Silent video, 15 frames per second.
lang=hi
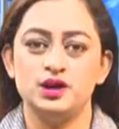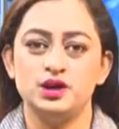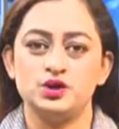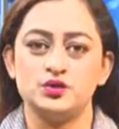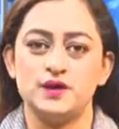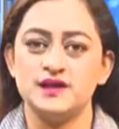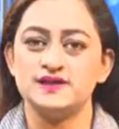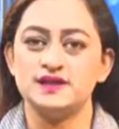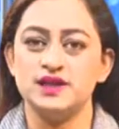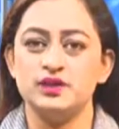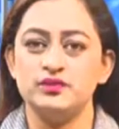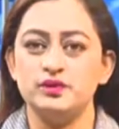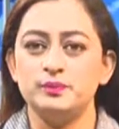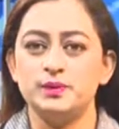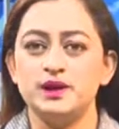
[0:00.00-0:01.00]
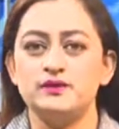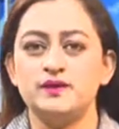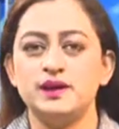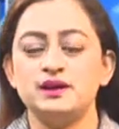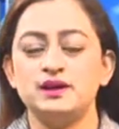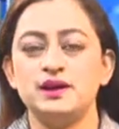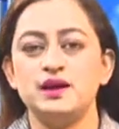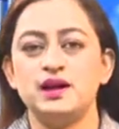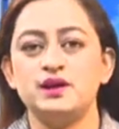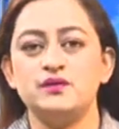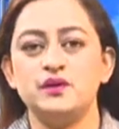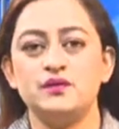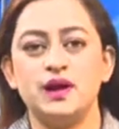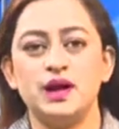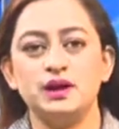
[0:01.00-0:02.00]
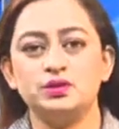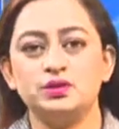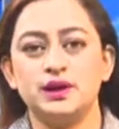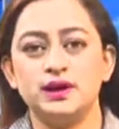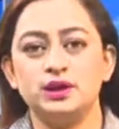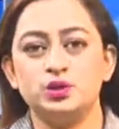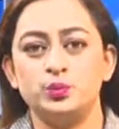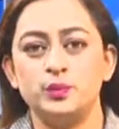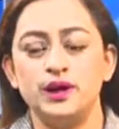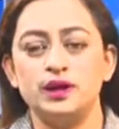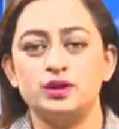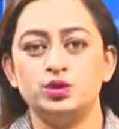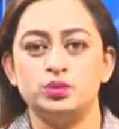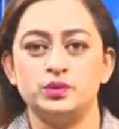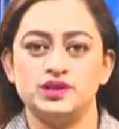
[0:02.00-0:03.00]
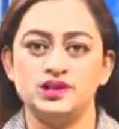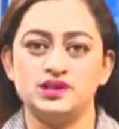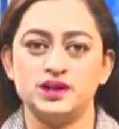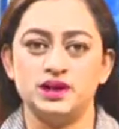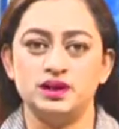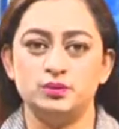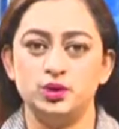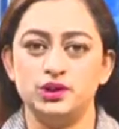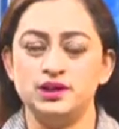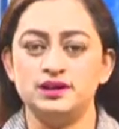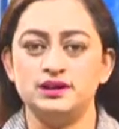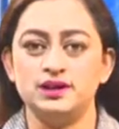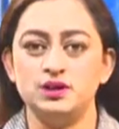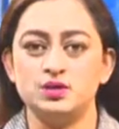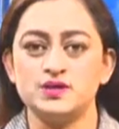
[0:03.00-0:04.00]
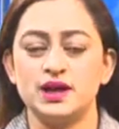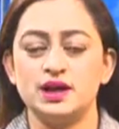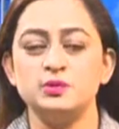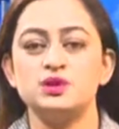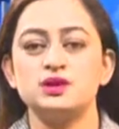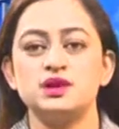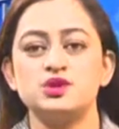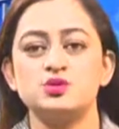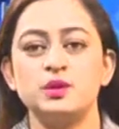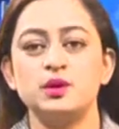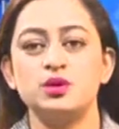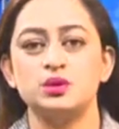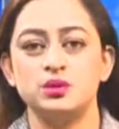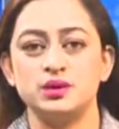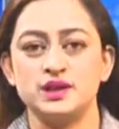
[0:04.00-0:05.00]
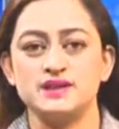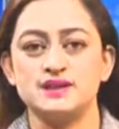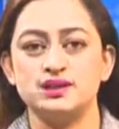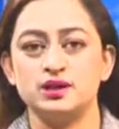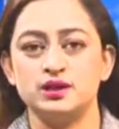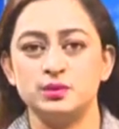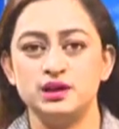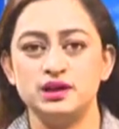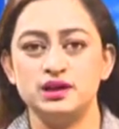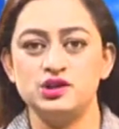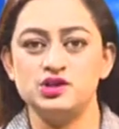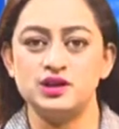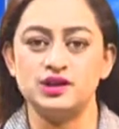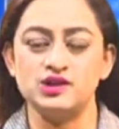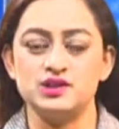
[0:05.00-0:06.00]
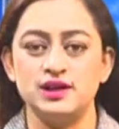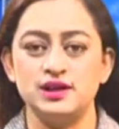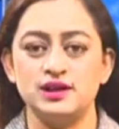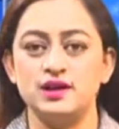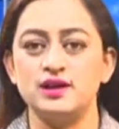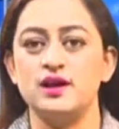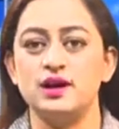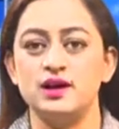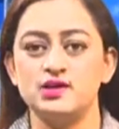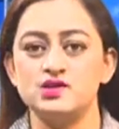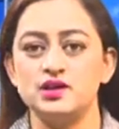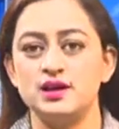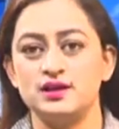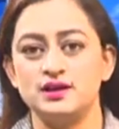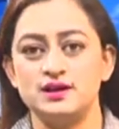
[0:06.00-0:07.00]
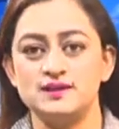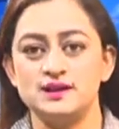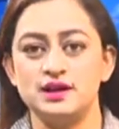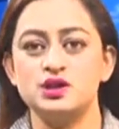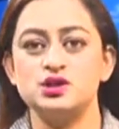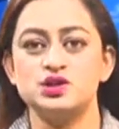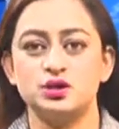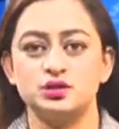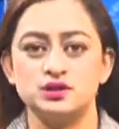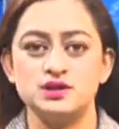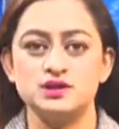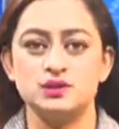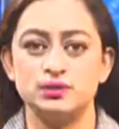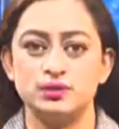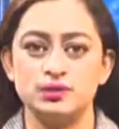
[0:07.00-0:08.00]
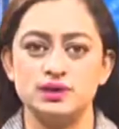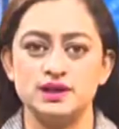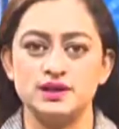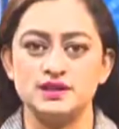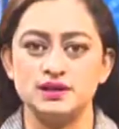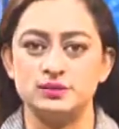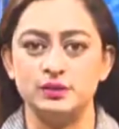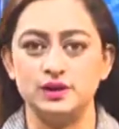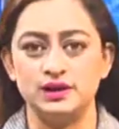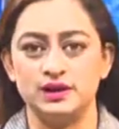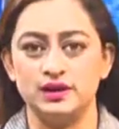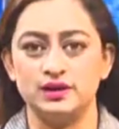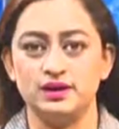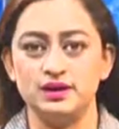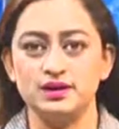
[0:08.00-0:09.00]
स्वास्थ्य एवं परिवार कल्याण विभाग द्वारा दोपहर दो बजे जारी बुलेटिन के अनुसार प्रदेश में कोरोना संक्रमण की जांच के लिए आज एक लोगों के सैंपल लिए गए